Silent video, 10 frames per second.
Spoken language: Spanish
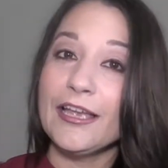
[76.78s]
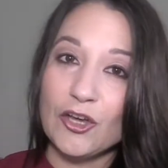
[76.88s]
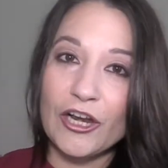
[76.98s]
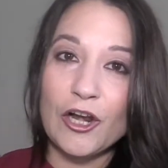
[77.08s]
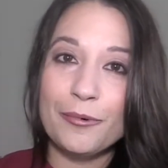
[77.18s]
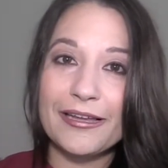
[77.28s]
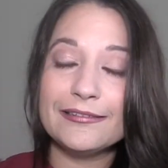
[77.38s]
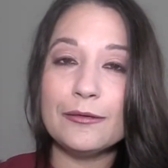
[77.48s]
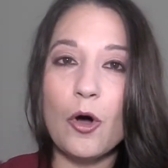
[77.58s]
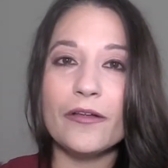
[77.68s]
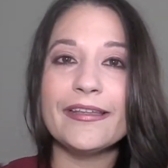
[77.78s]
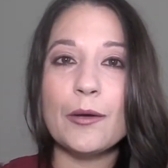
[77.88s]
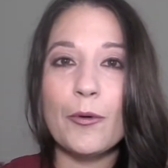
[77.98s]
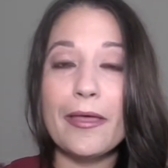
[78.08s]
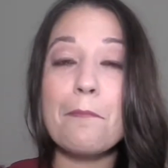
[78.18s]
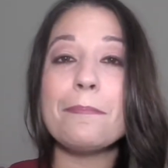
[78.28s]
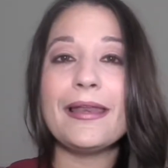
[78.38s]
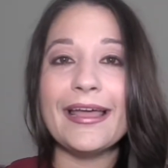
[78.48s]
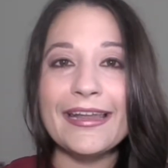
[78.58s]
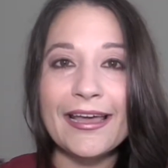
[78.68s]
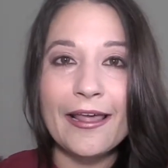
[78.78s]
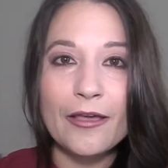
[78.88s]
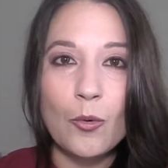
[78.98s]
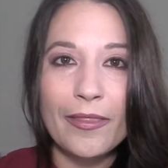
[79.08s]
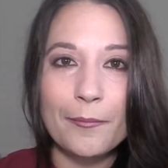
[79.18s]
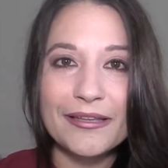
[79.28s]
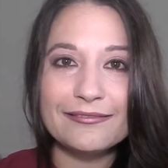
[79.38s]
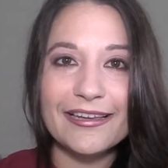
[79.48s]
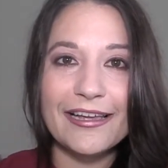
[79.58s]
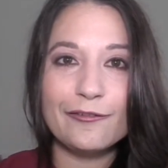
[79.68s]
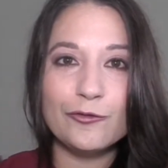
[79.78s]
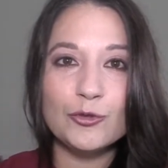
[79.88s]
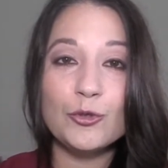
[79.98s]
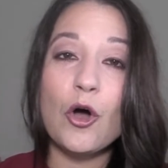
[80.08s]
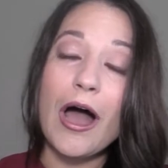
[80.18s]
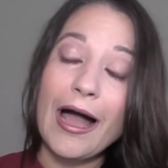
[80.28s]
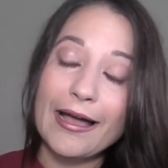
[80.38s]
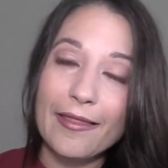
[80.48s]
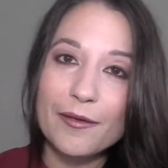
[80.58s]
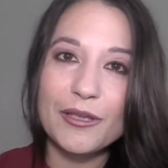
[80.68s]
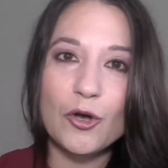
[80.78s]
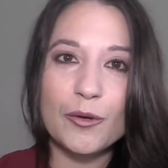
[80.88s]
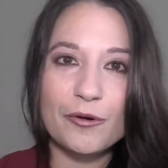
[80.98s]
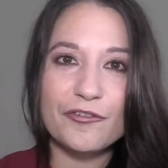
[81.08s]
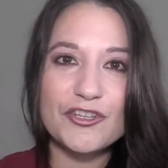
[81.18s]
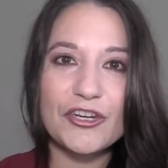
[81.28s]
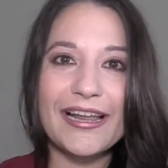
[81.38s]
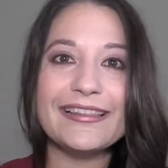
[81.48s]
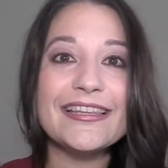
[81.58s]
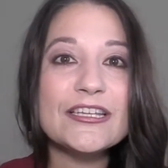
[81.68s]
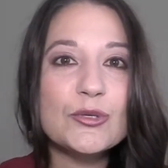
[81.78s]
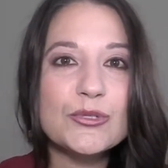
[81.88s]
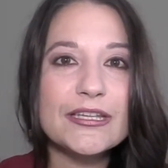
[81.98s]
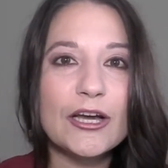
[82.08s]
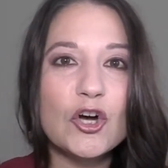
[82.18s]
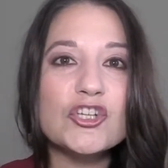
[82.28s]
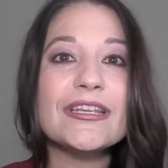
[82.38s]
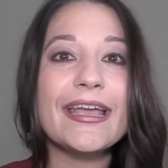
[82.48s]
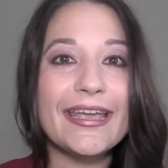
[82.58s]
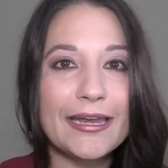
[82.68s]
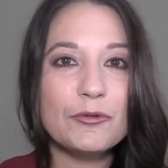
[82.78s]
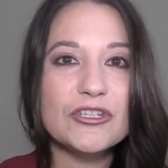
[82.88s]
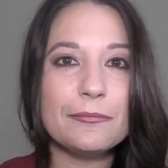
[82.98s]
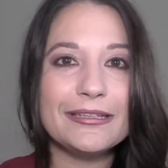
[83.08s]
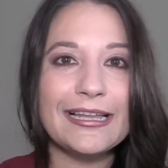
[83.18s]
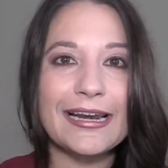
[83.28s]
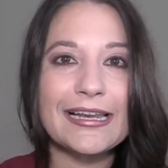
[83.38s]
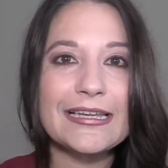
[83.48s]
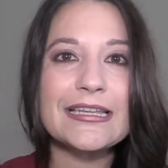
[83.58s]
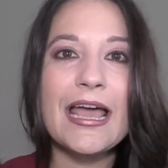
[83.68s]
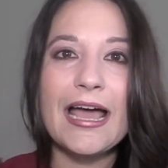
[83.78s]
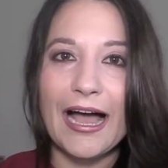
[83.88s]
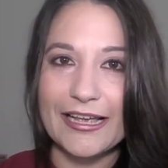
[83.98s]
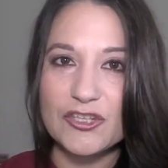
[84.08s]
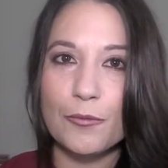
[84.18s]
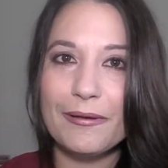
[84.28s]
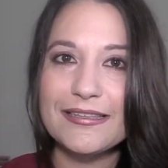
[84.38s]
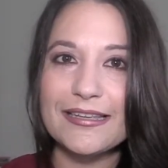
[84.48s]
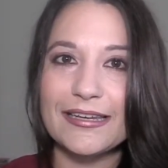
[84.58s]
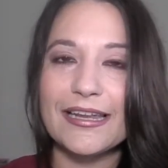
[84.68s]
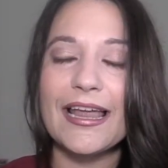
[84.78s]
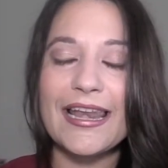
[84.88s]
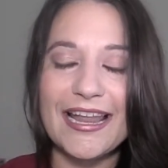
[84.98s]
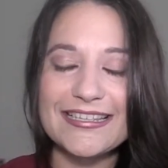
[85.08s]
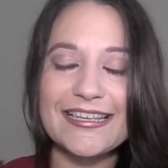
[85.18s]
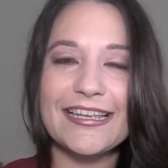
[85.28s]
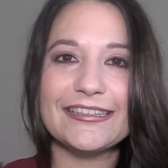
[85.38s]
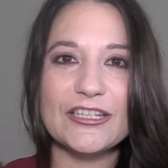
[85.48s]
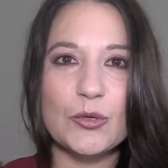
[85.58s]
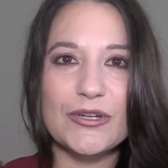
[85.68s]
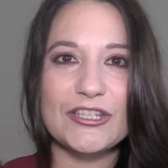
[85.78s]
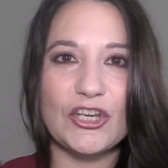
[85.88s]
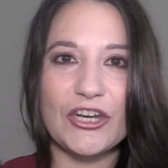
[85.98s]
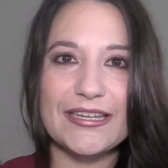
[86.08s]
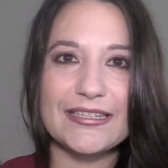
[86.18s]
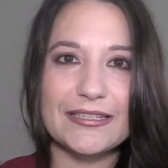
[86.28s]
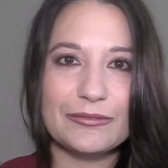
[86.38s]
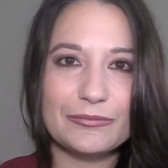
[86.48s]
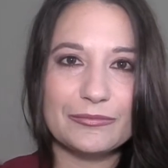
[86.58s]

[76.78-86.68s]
Y con el objetivo de que puedan planear adecuadamente el futuro académico y profesional de sus hijos, queremos invitarles a que sopesen las siguientes cuestiones.